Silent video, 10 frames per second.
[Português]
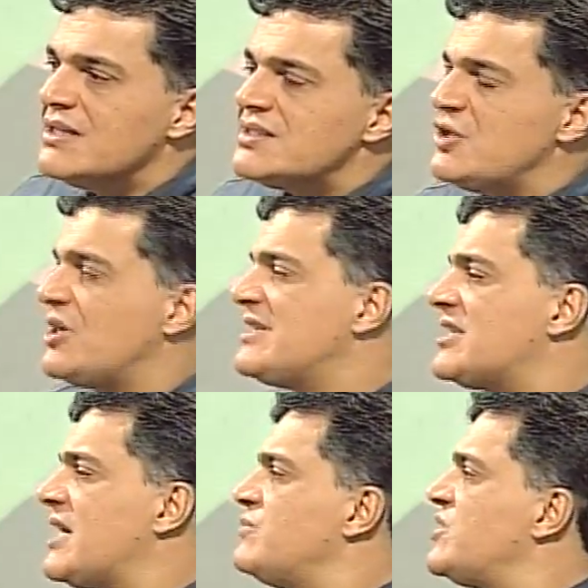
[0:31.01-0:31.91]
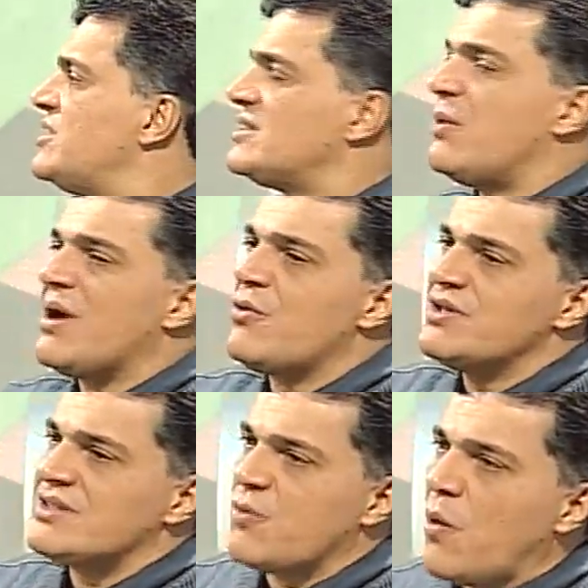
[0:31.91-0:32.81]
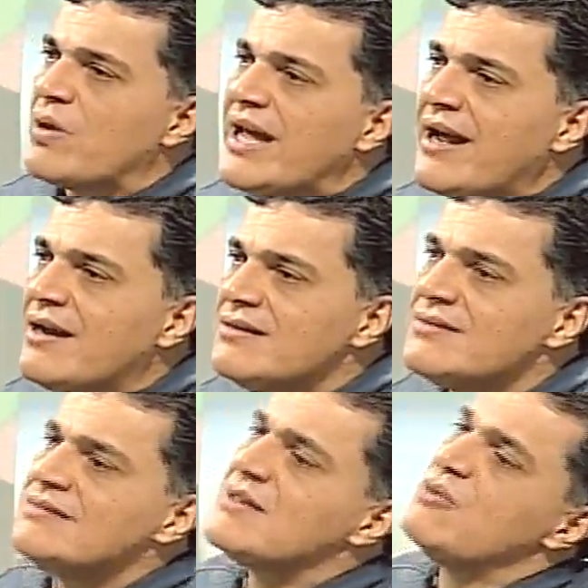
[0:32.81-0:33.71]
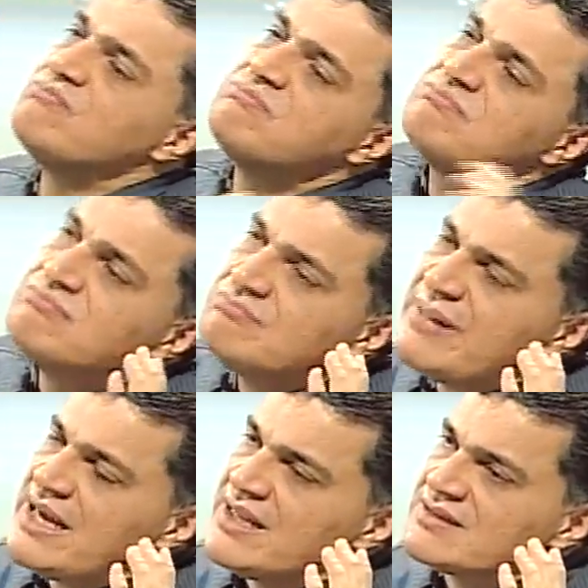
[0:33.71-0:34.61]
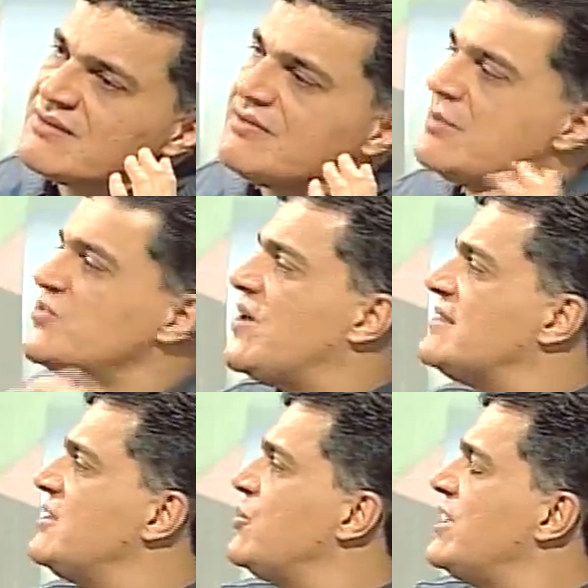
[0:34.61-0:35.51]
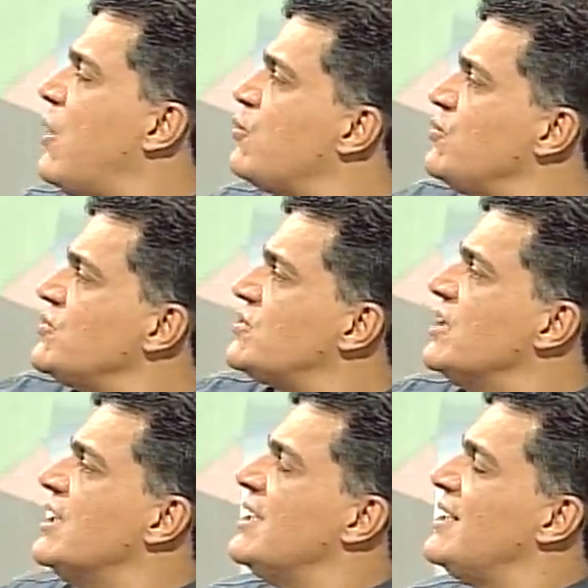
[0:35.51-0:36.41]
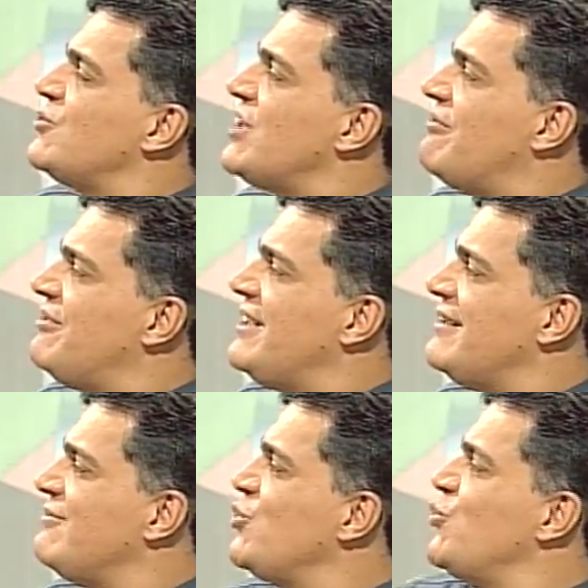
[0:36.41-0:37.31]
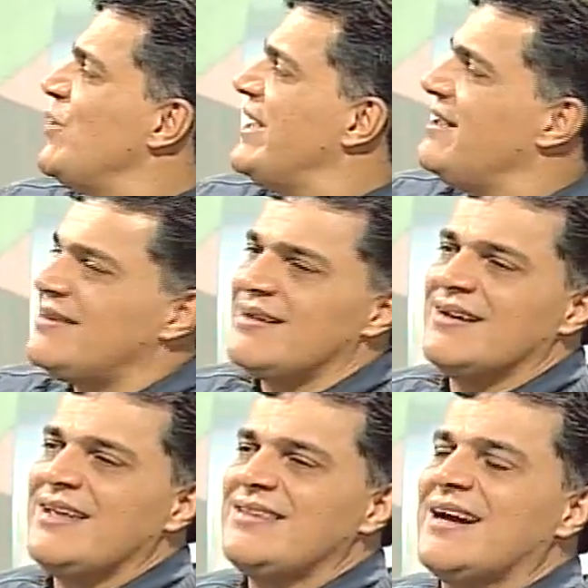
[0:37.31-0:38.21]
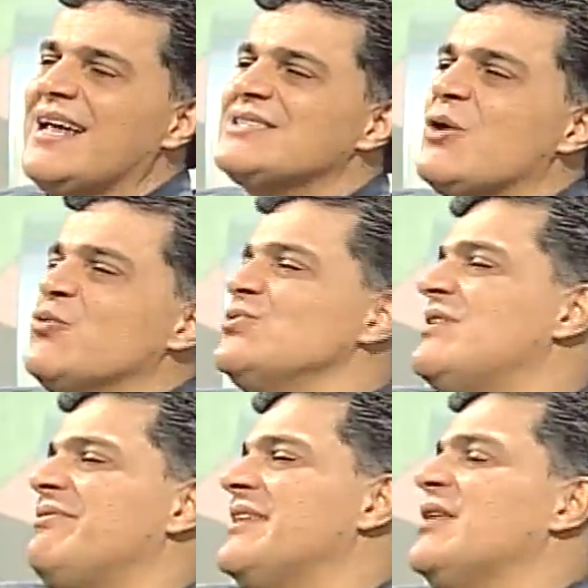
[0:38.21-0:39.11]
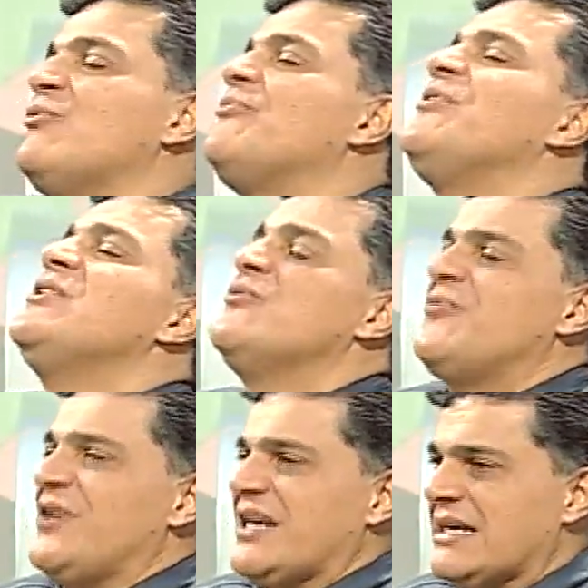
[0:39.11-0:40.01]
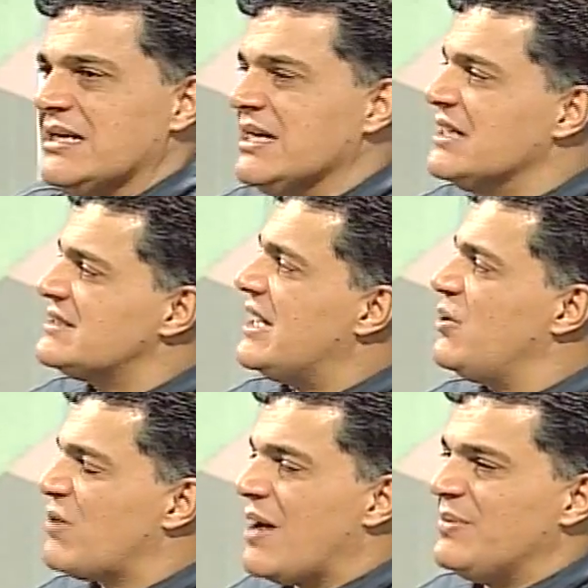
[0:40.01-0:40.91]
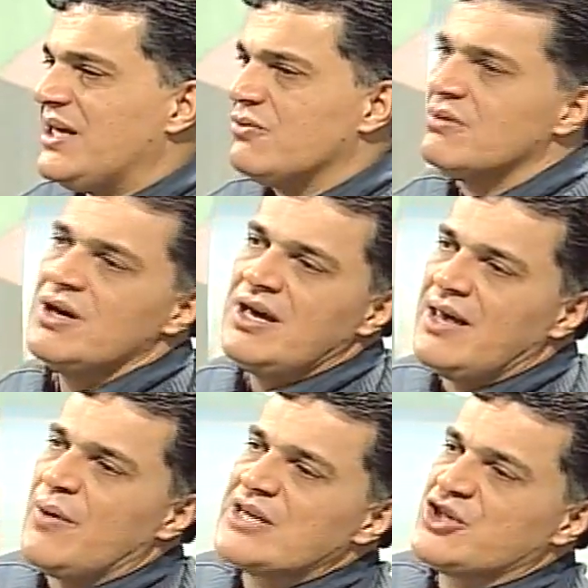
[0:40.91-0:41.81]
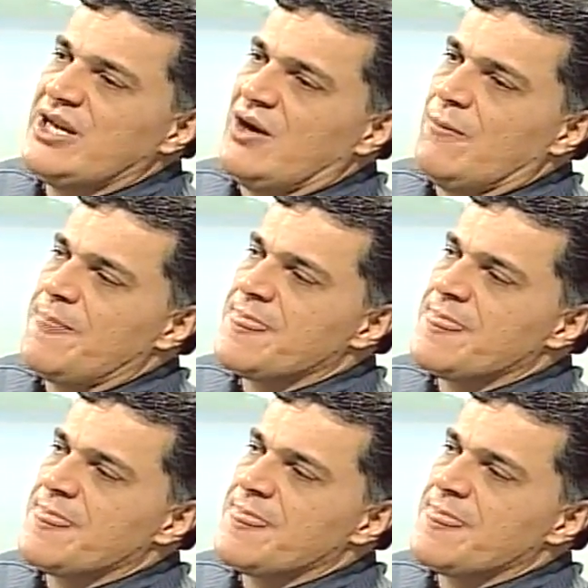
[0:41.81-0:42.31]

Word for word: Se nós acharmos que isso é uma coisa qualquer, então, beleza, vamos fazer o que alguns, eu já vi no Twitter, na internet, alguns defendendo o fim do FICA. Seria o caminho? Eu acho que não.